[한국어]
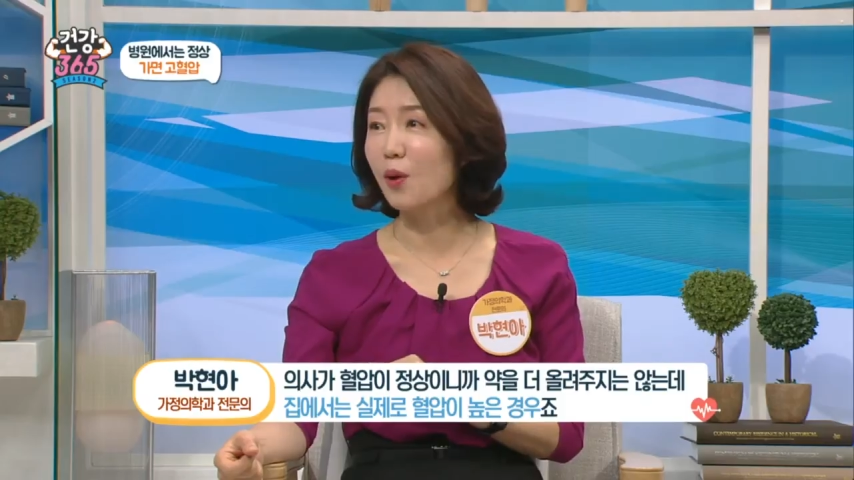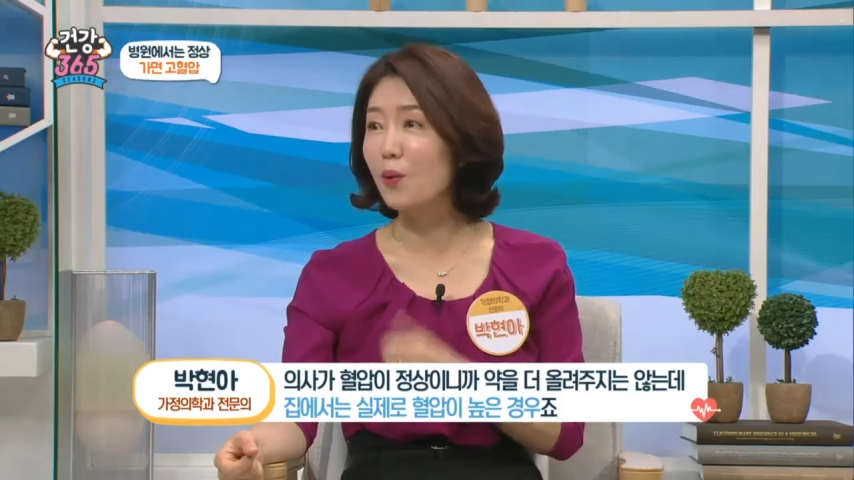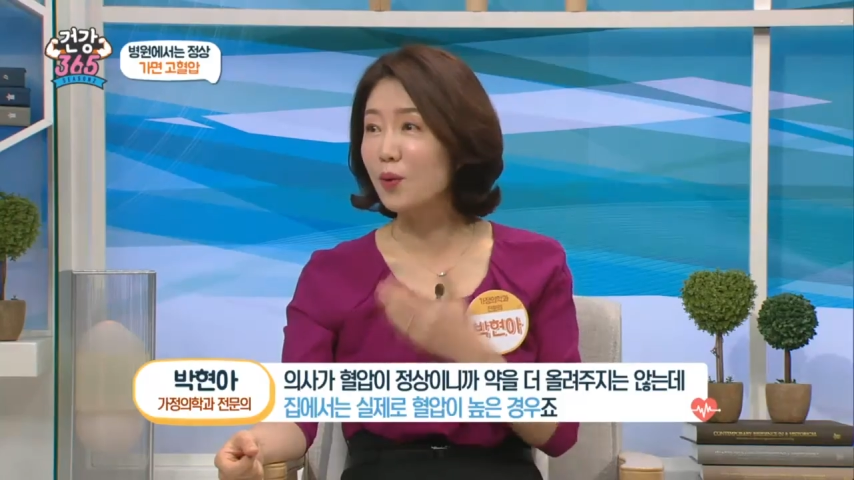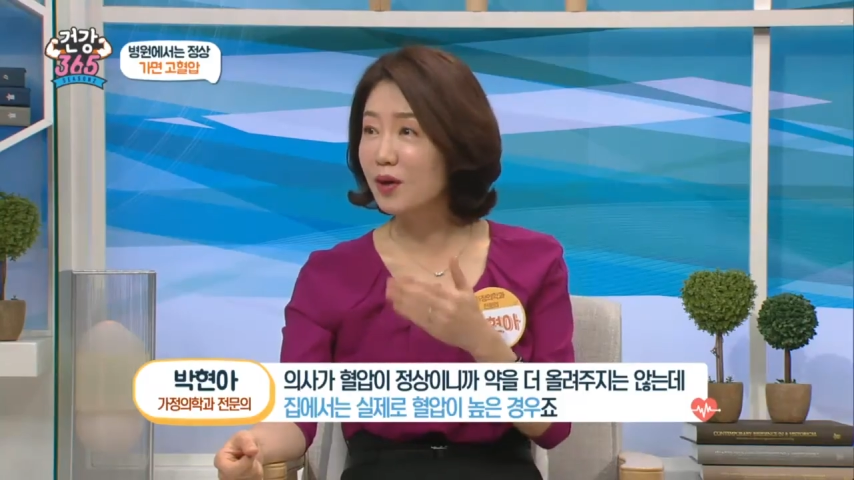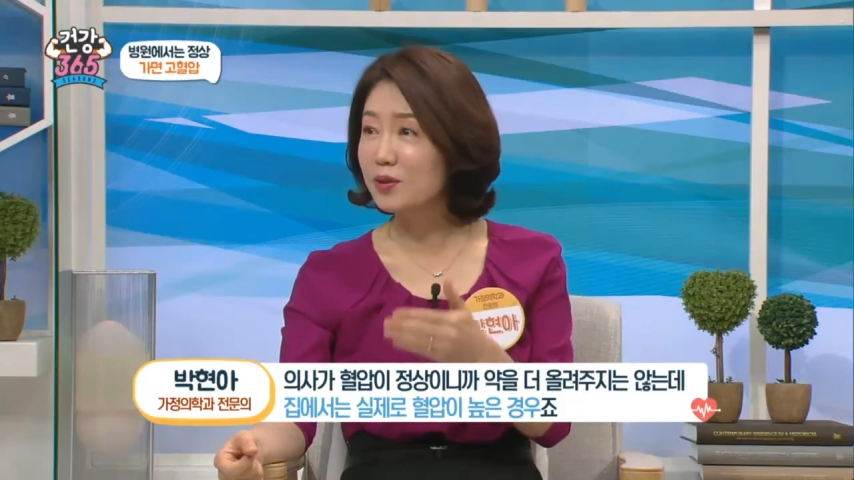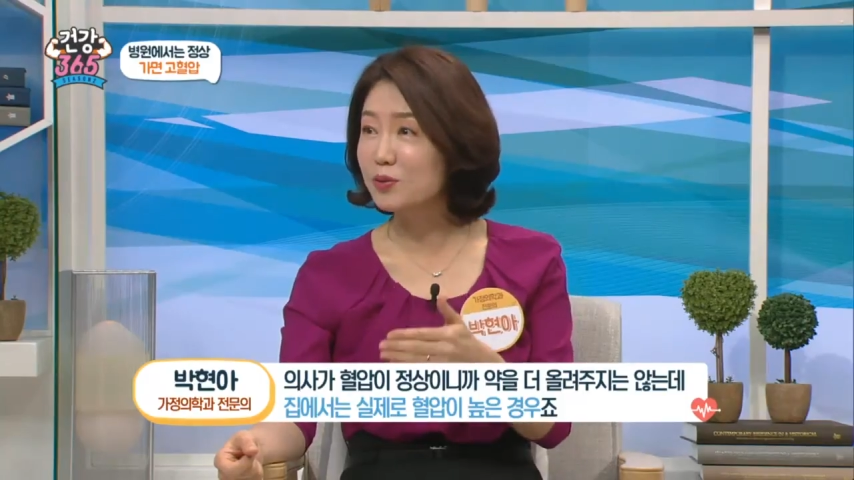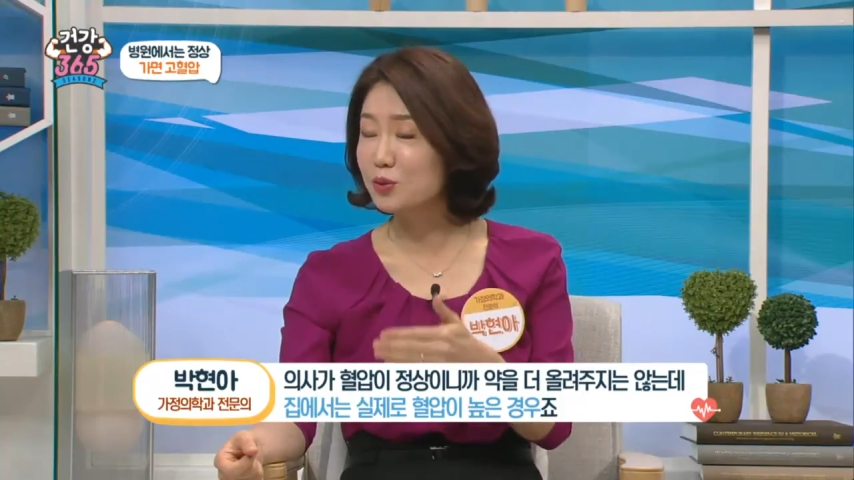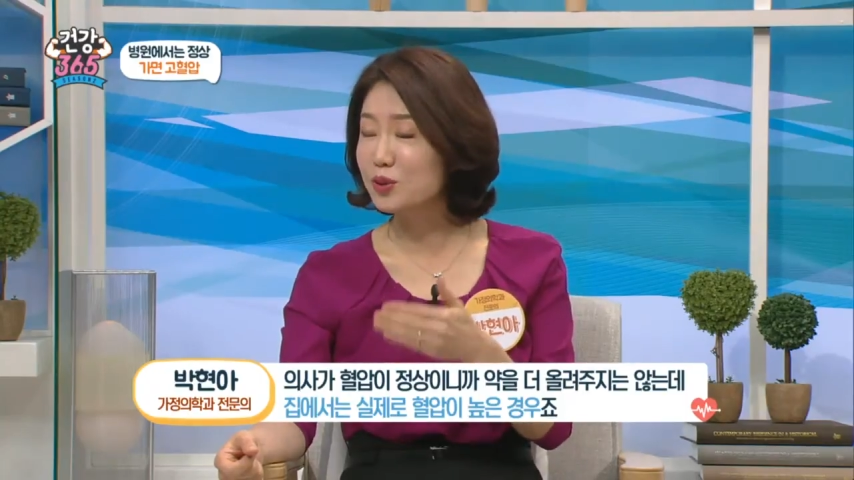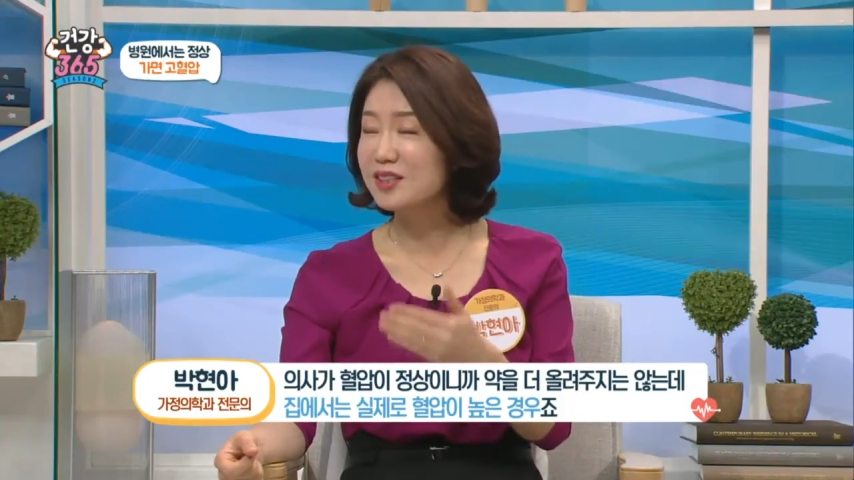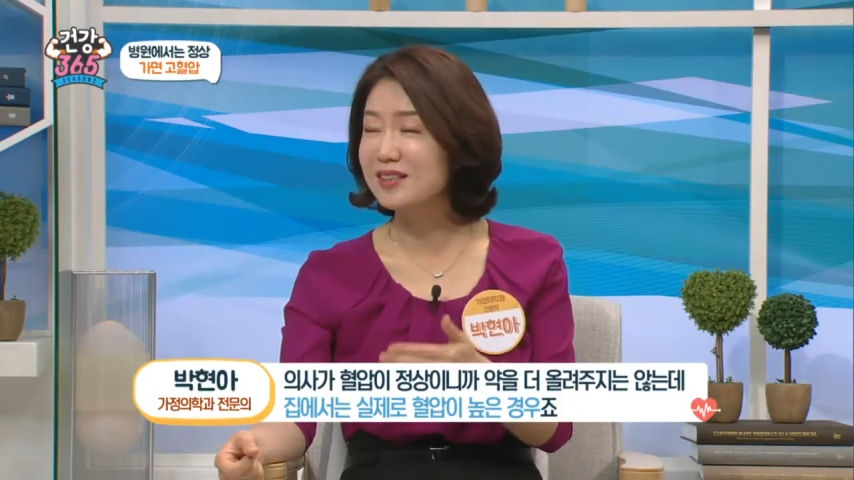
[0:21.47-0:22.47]
더 올려
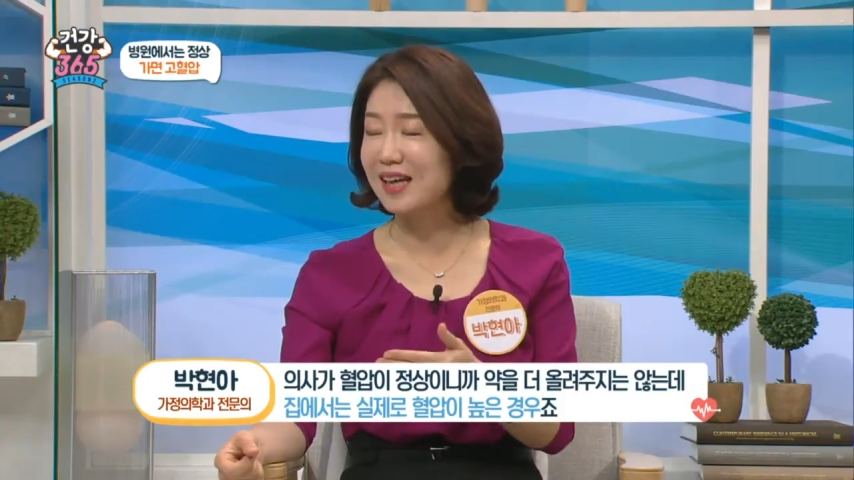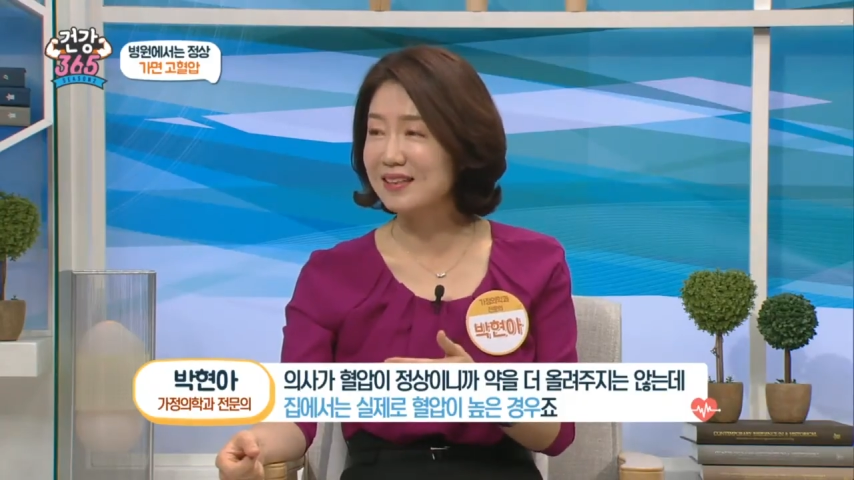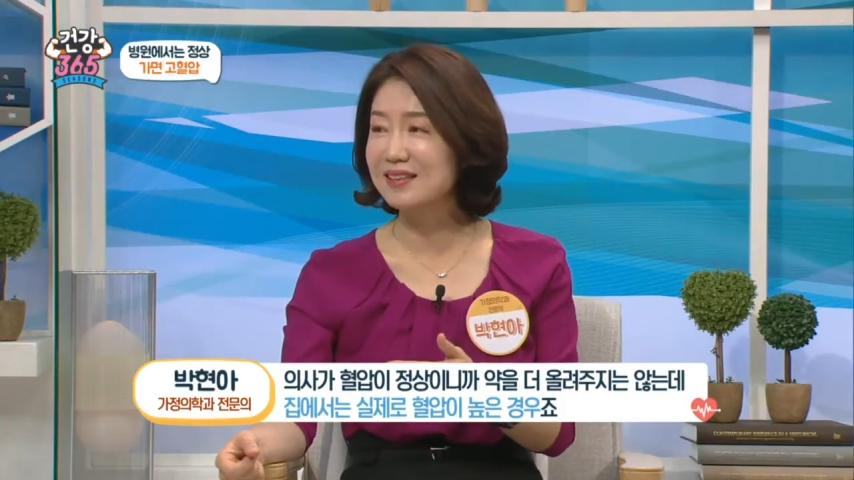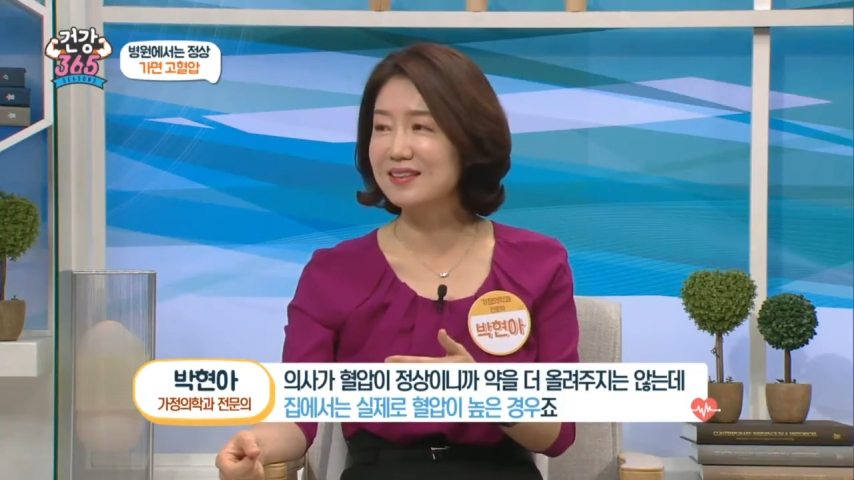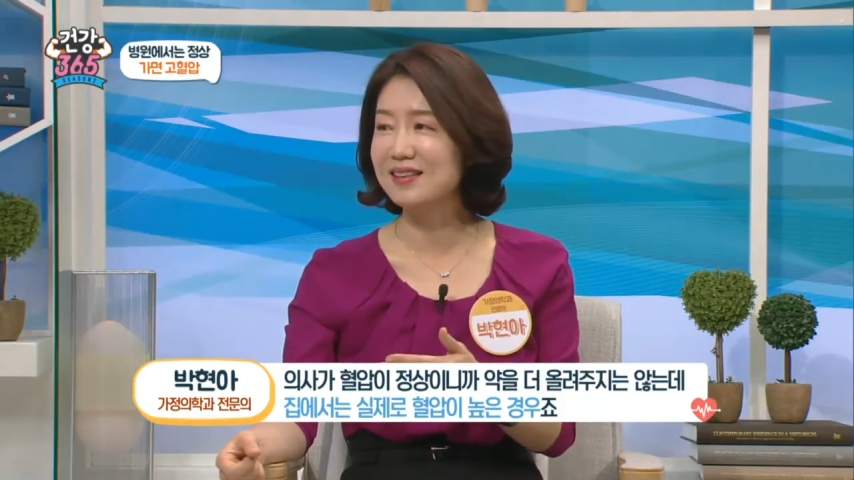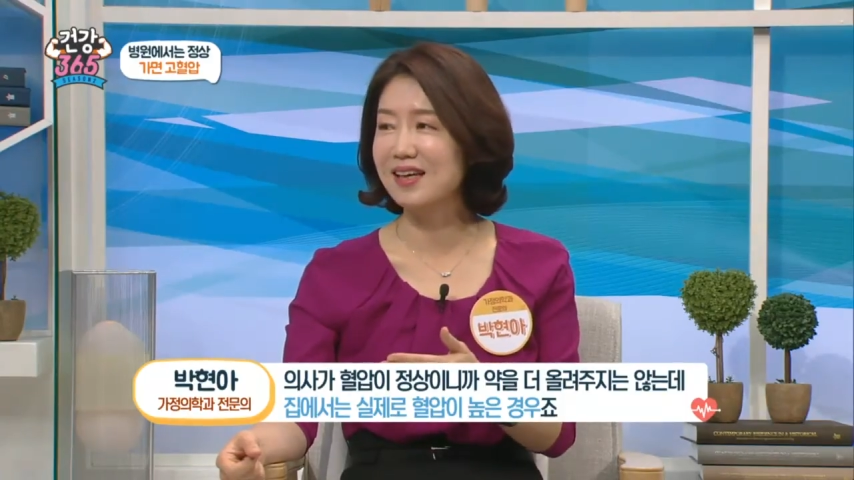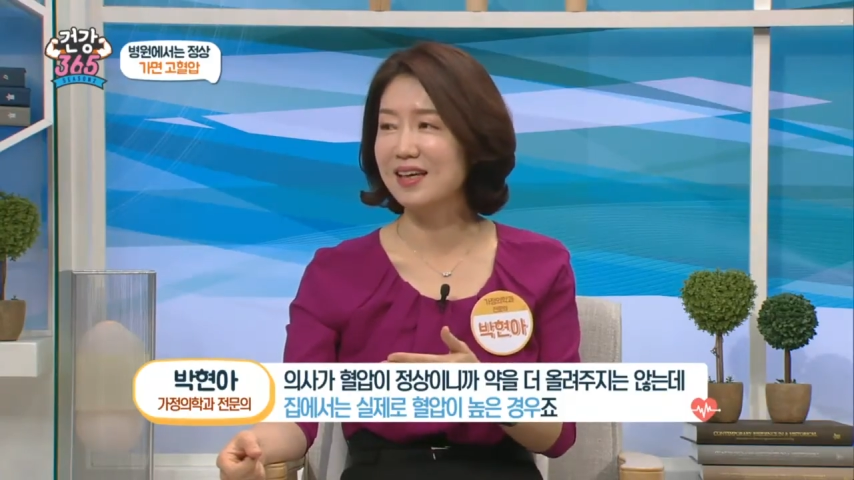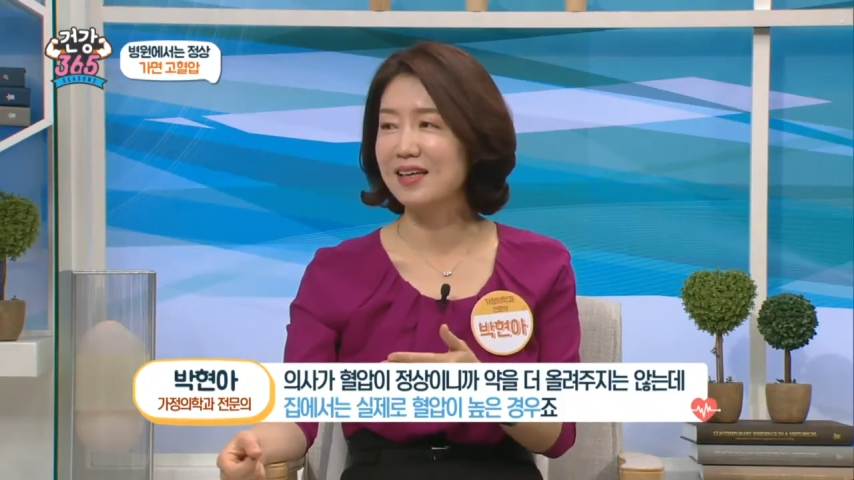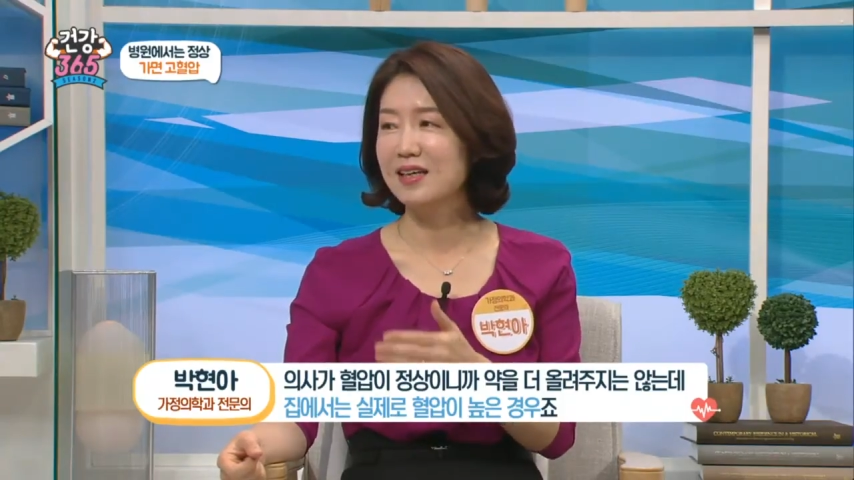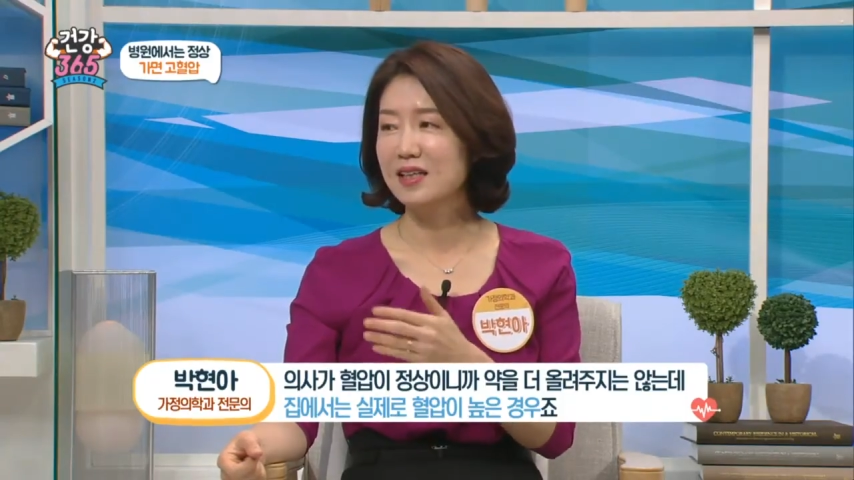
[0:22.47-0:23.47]
주지는
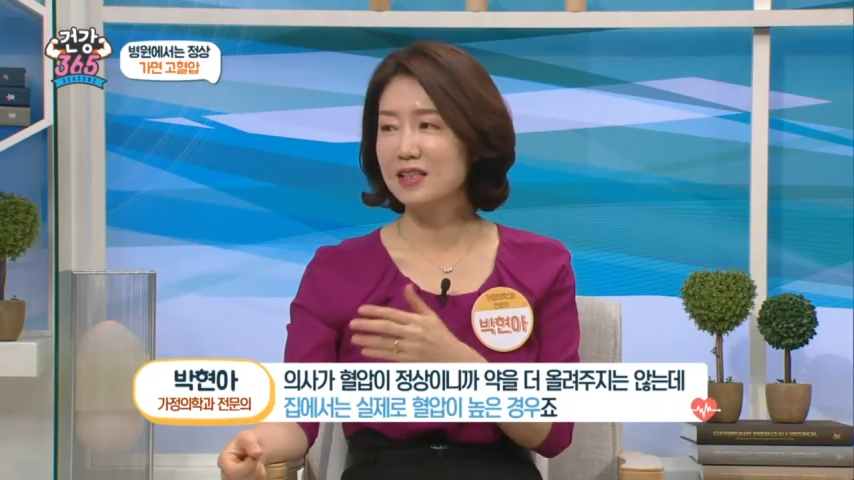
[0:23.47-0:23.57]
않는데